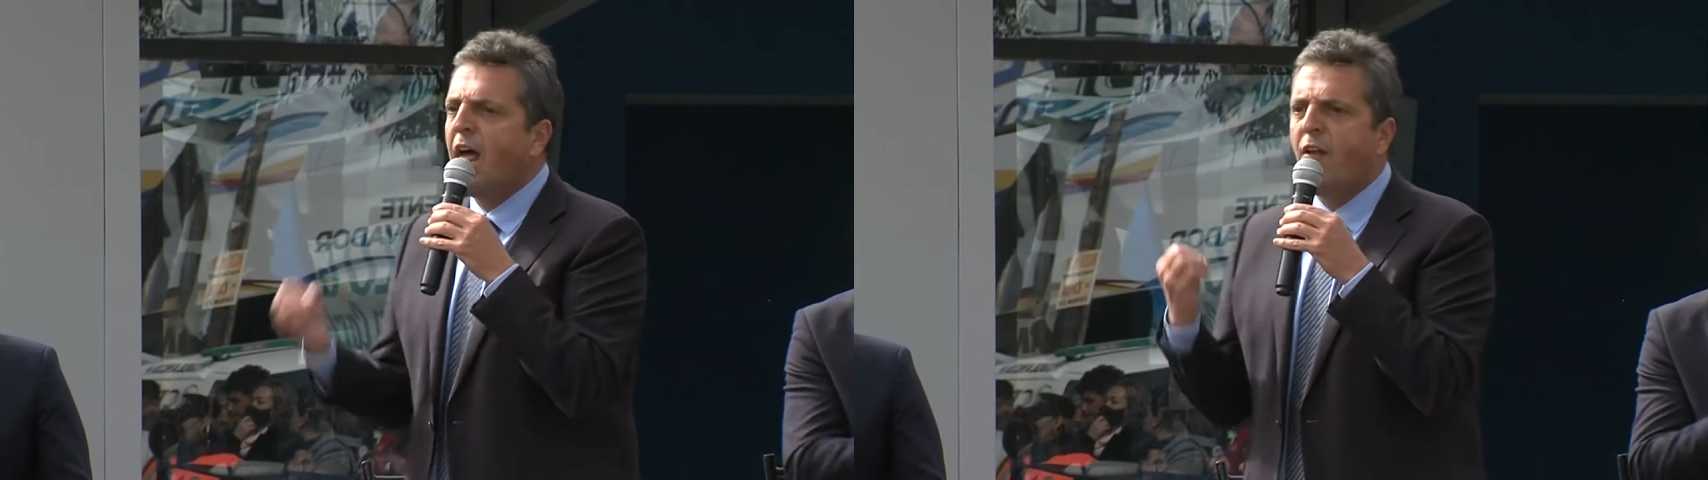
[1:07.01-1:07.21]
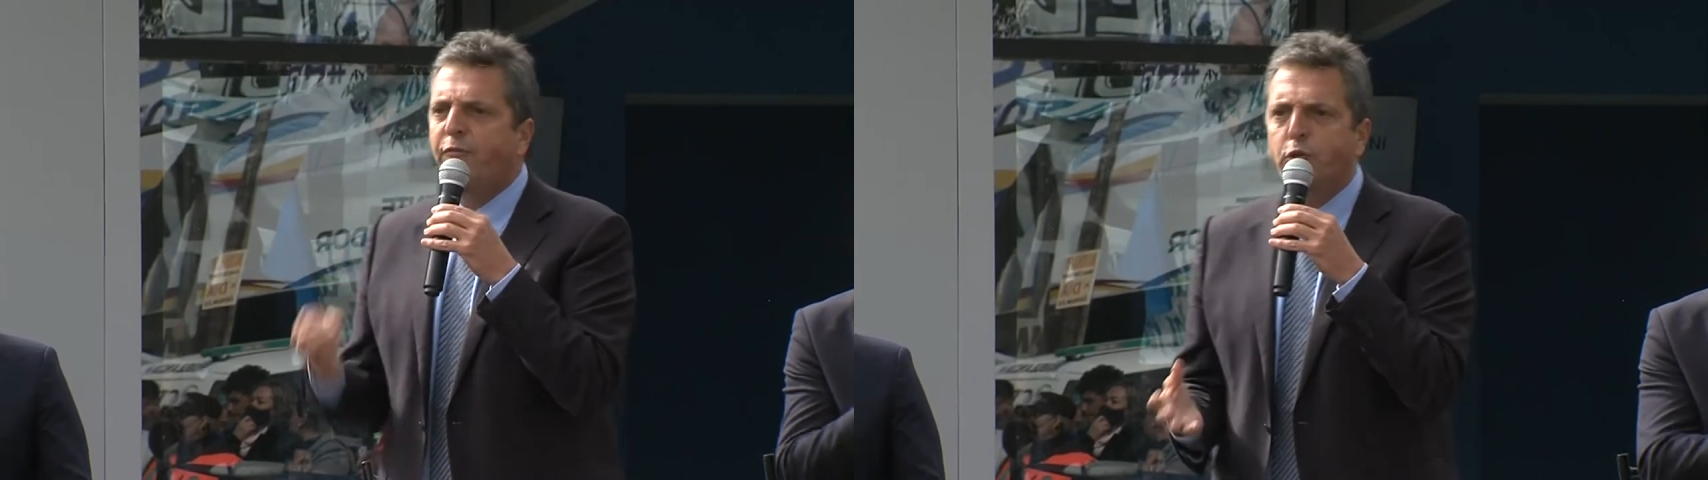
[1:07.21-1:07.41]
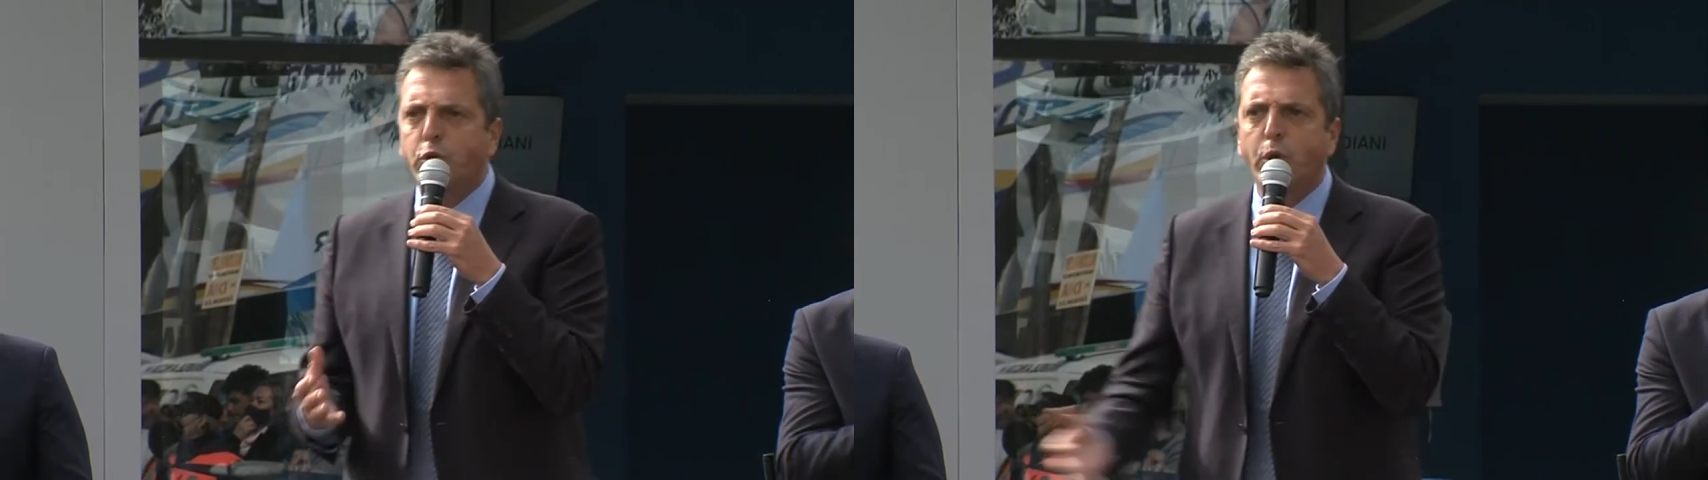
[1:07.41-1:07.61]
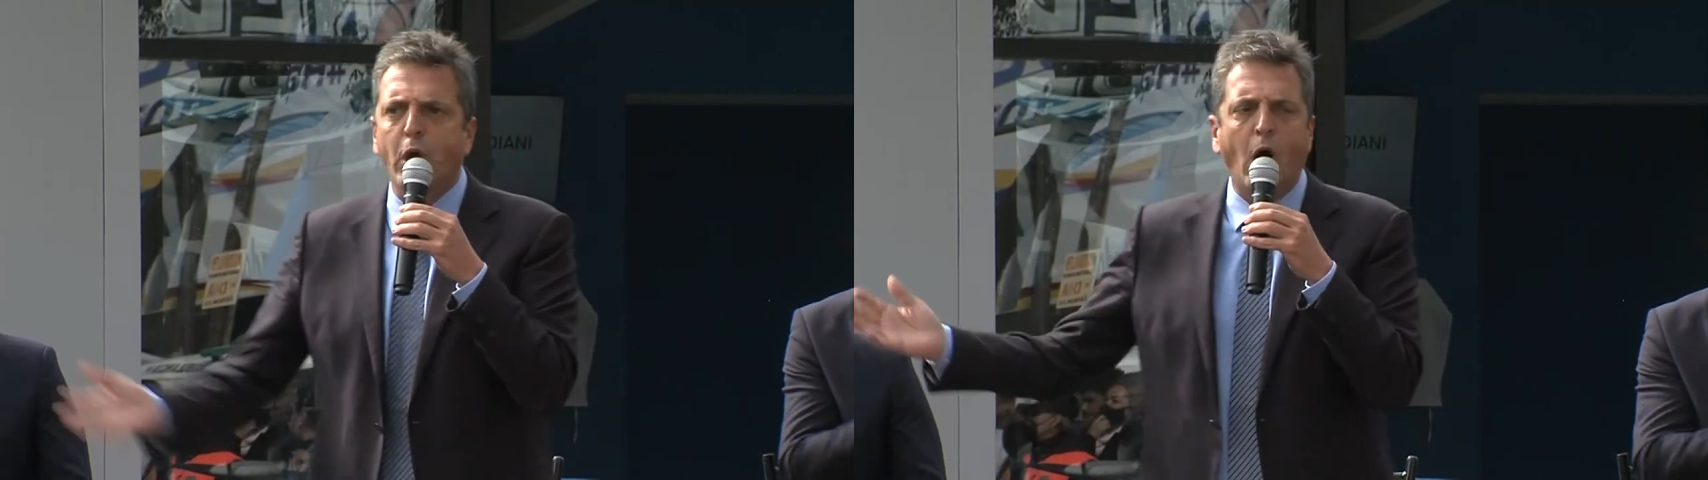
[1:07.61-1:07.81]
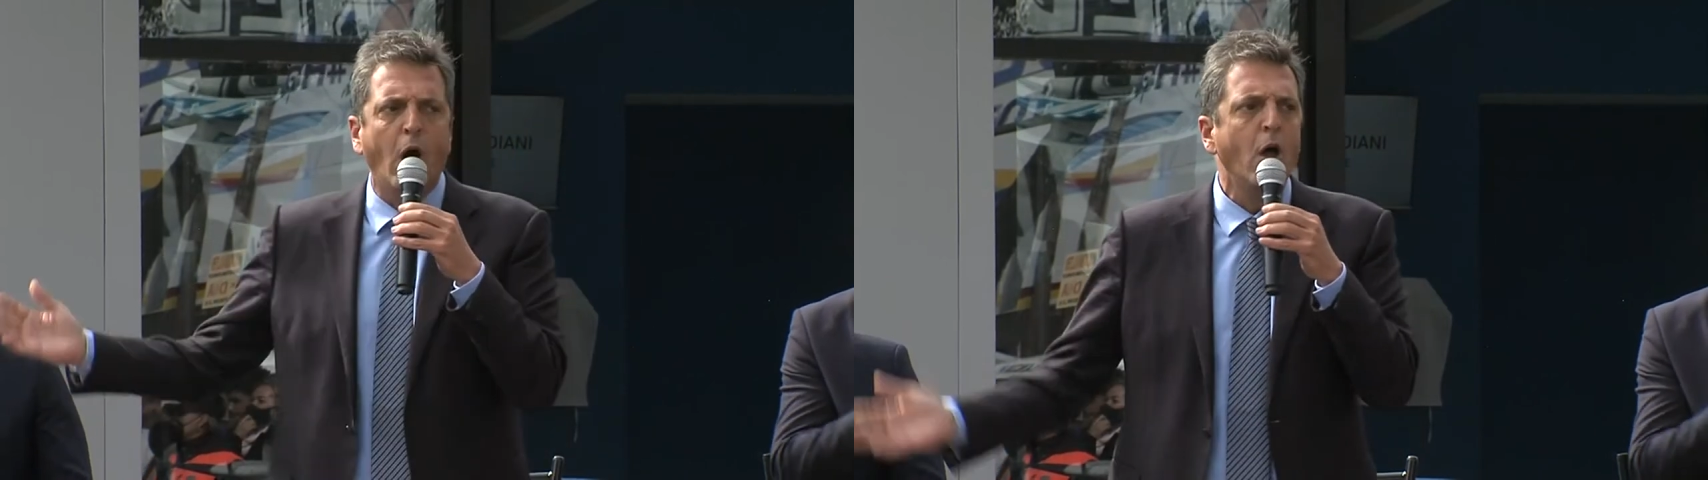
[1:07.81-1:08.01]
del
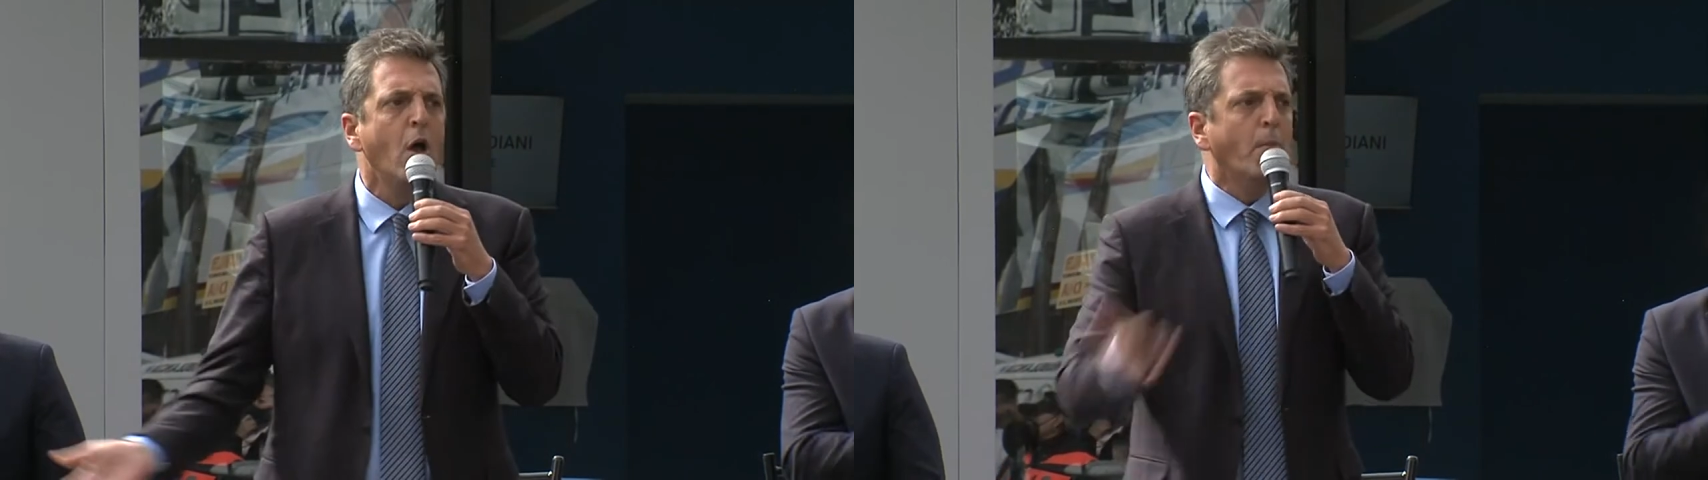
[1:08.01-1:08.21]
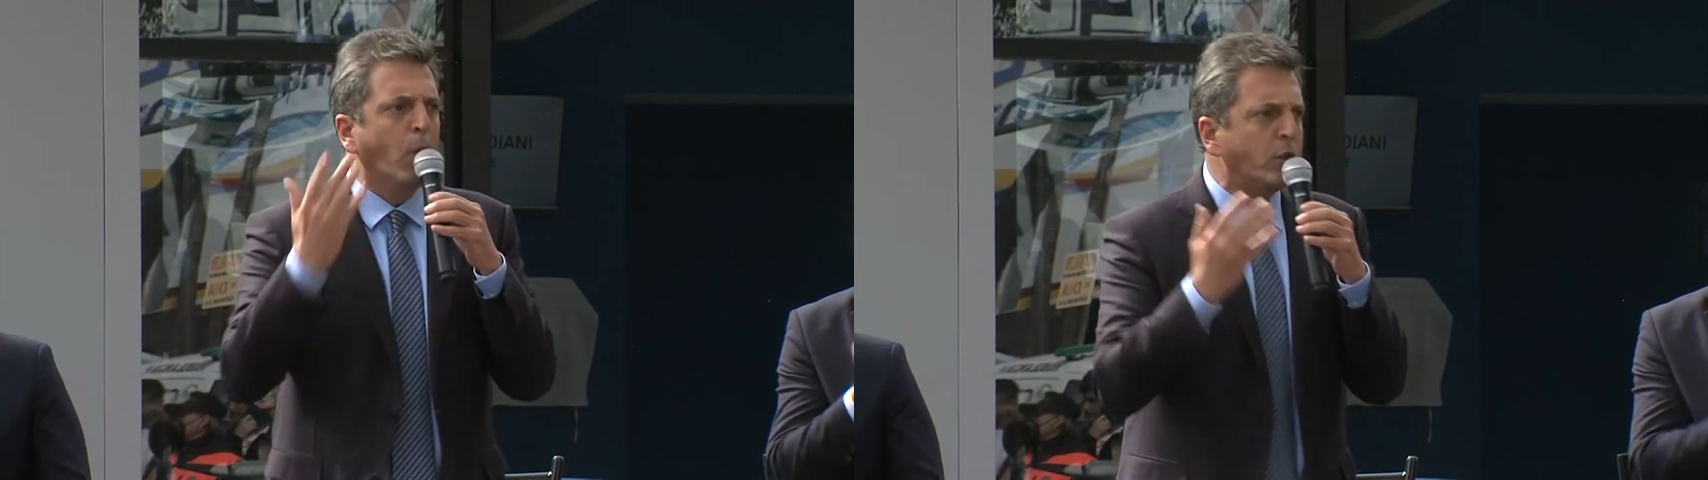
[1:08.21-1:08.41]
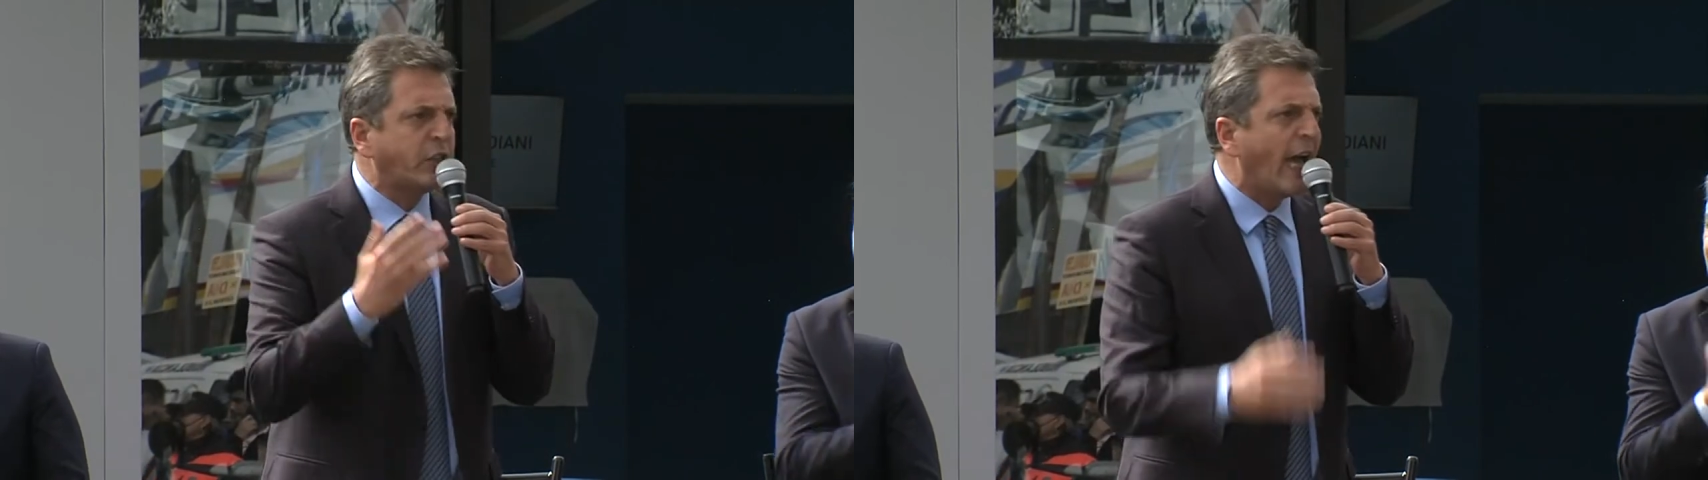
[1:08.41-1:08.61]
futuro. Muchas